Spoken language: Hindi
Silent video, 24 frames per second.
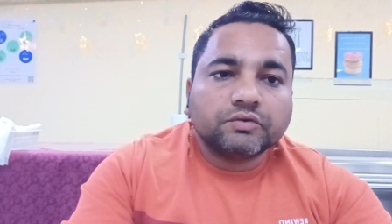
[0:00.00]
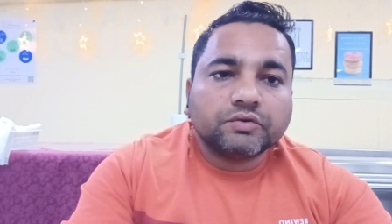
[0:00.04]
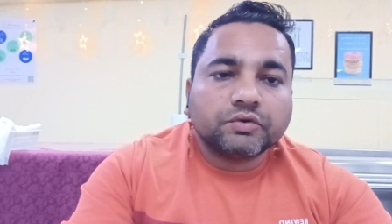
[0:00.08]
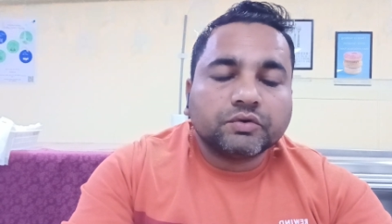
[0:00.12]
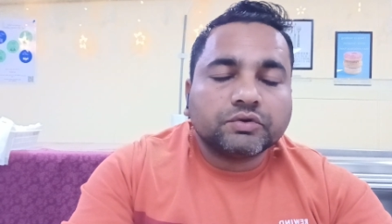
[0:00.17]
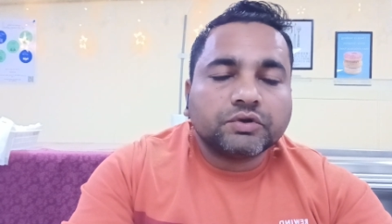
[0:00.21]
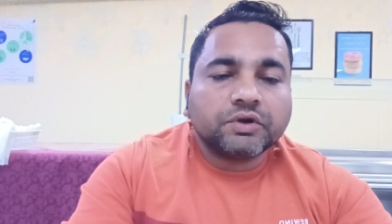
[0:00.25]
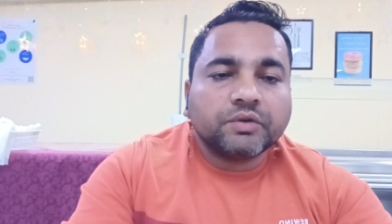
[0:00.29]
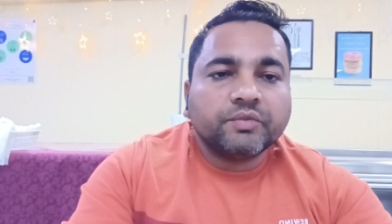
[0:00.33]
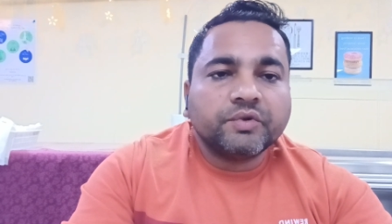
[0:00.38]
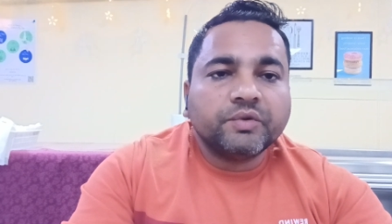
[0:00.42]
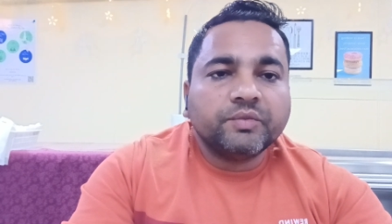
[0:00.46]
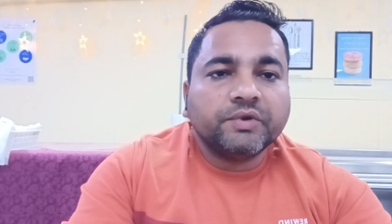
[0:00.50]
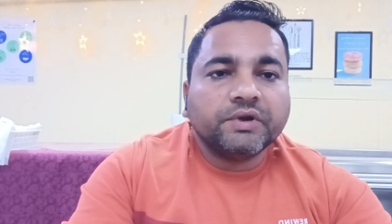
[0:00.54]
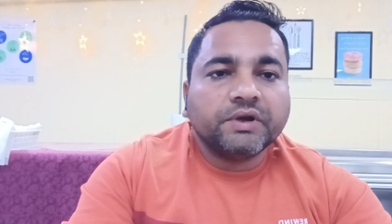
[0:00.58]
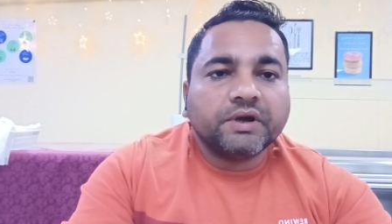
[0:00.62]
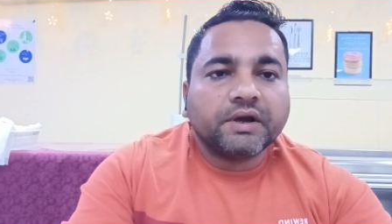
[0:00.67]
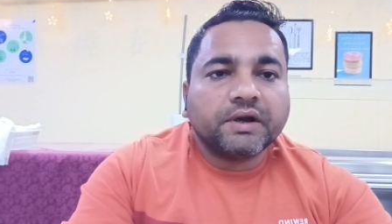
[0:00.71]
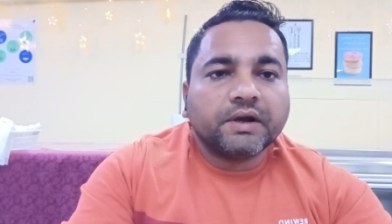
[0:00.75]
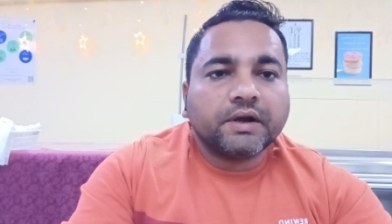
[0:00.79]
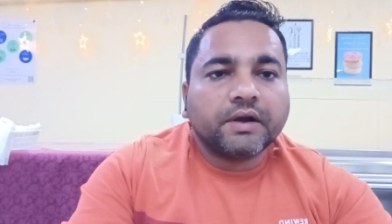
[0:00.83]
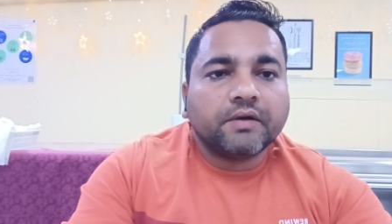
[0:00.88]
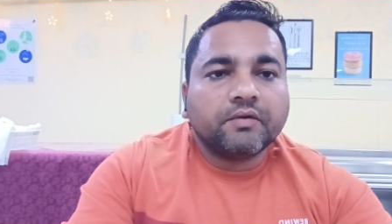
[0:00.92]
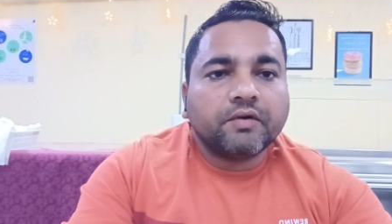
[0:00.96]
तो तमीमी के
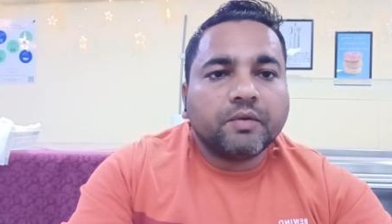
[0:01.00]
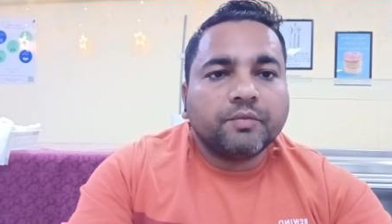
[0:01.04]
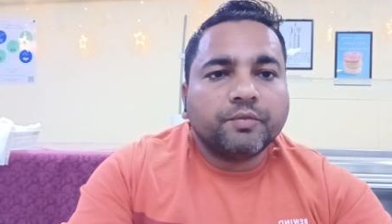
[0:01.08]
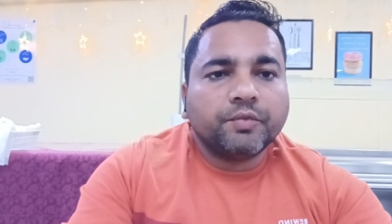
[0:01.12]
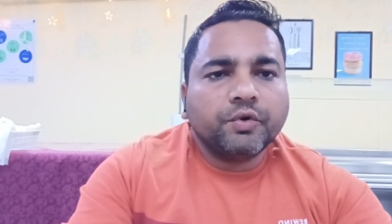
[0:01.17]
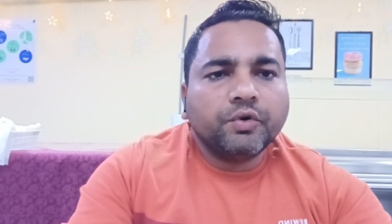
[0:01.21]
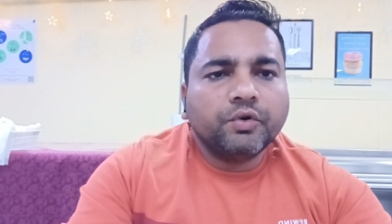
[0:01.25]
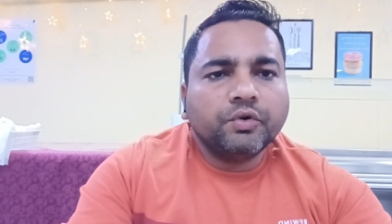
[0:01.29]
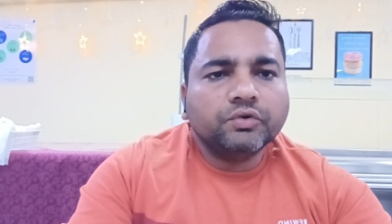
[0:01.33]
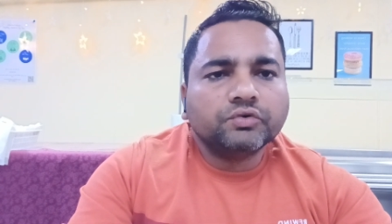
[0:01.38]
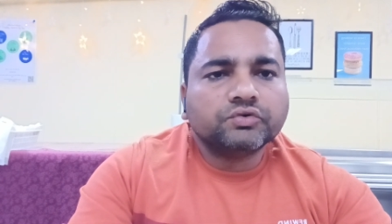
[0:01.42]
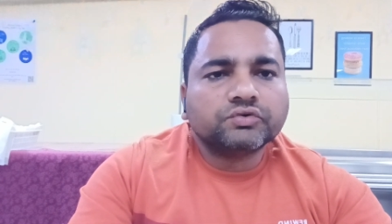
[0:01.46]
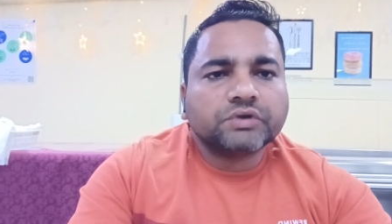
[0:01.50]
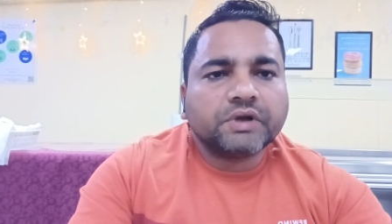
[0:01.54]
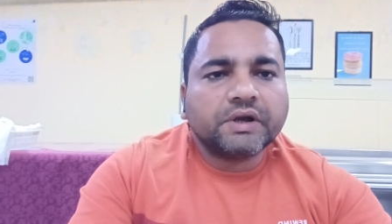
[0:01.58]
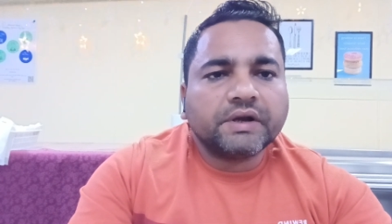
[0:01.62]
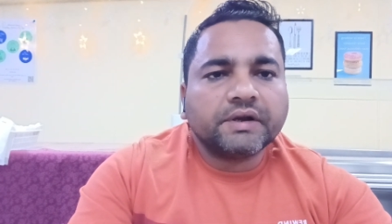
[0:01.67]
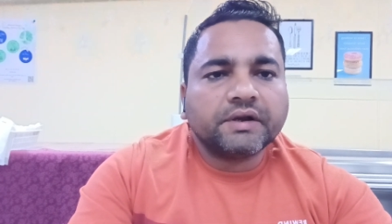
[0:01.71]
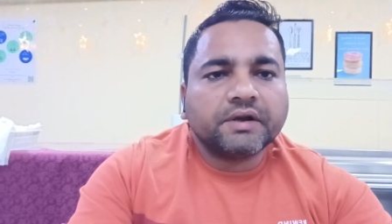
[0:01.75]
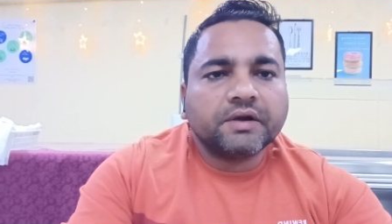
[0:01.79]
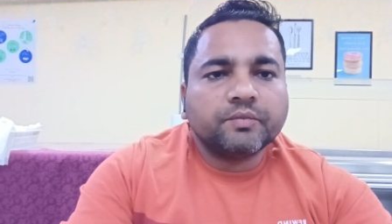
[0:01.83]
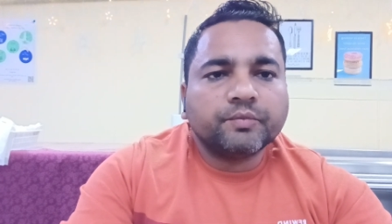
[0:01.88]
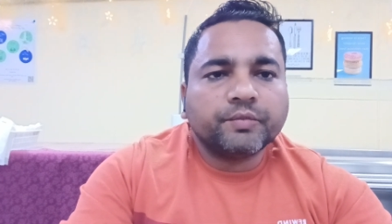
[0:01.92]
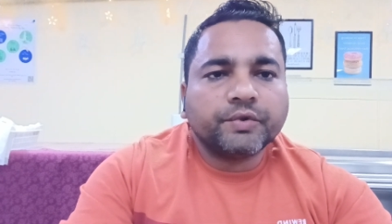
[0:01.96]
अलावा बहुत
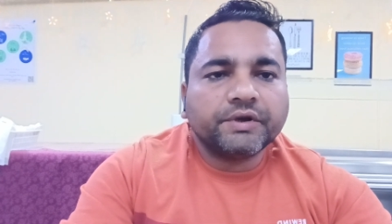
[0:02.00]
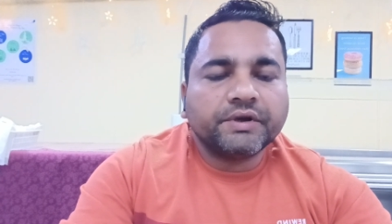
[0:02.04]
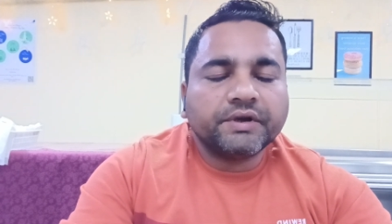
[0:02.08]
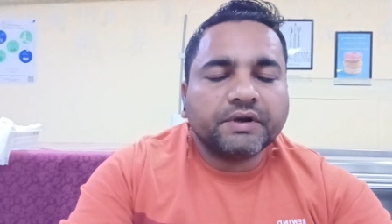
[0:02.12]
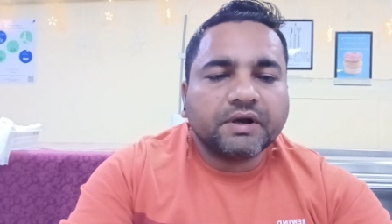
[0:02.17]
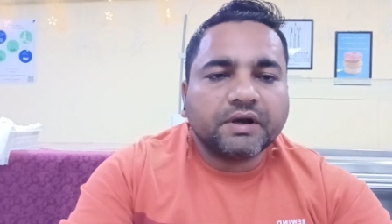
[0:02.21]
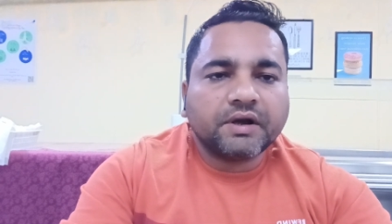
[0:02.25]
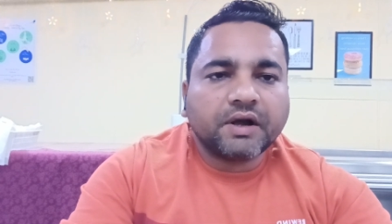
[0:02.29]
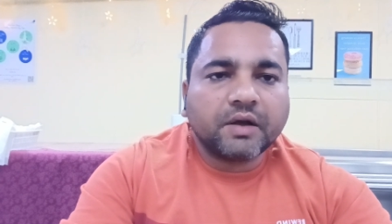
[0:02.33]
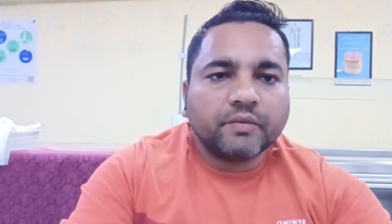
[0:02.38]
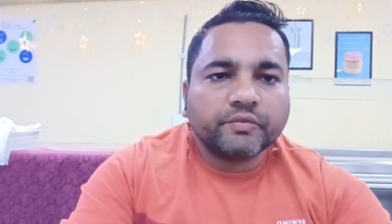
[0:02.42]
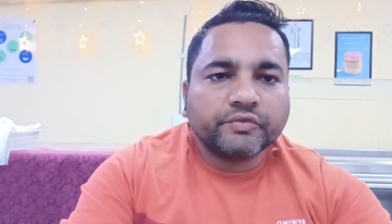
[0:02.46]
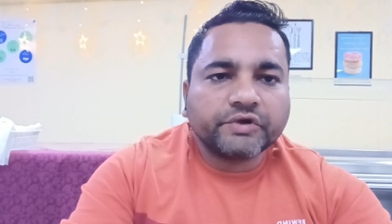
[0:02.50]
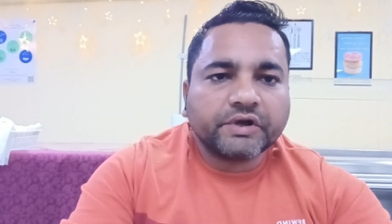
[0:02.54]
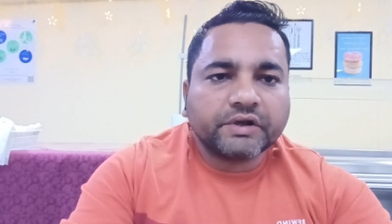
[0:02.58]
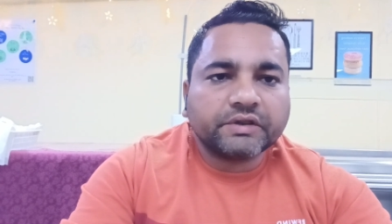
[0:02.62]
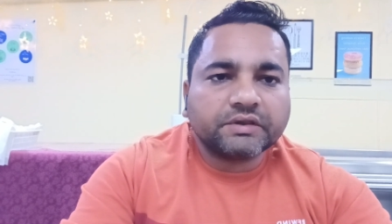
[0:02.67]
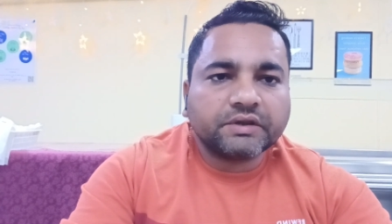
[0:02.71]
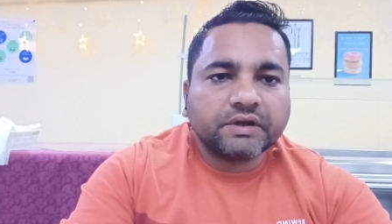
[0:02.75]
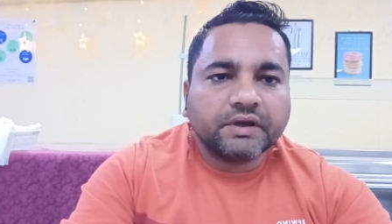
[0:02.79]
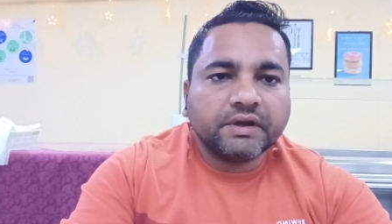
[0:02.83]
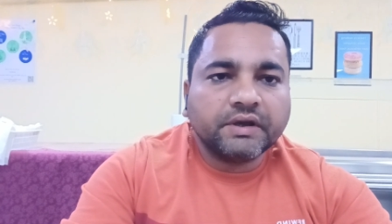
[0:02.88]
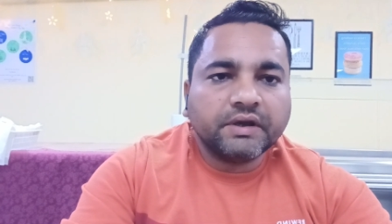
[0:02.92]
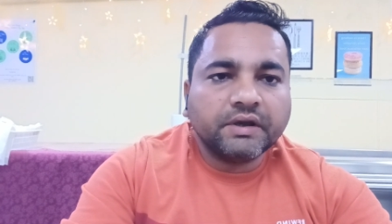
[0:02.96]
सारी कंपनी का काम
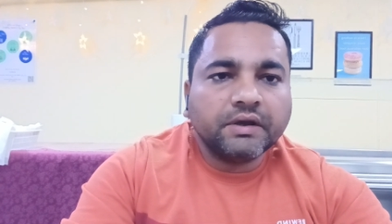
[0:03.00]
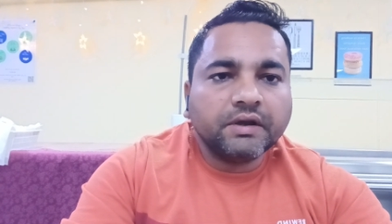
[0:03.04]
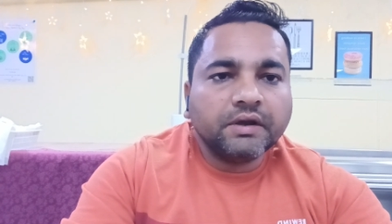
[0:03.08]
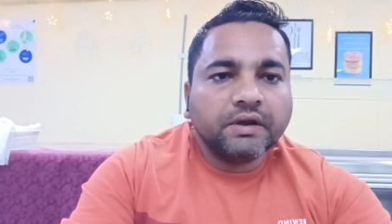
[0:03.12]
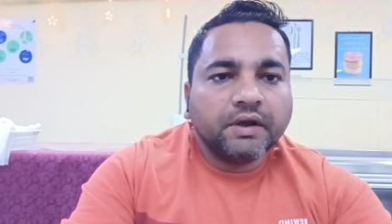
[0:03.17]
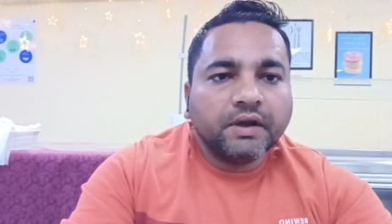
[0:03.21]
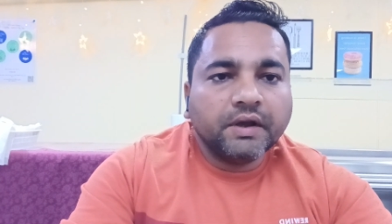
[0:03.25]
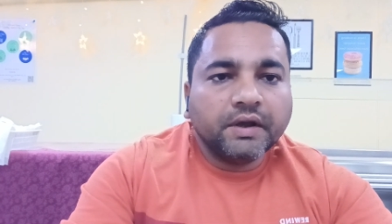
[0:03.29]
जाता है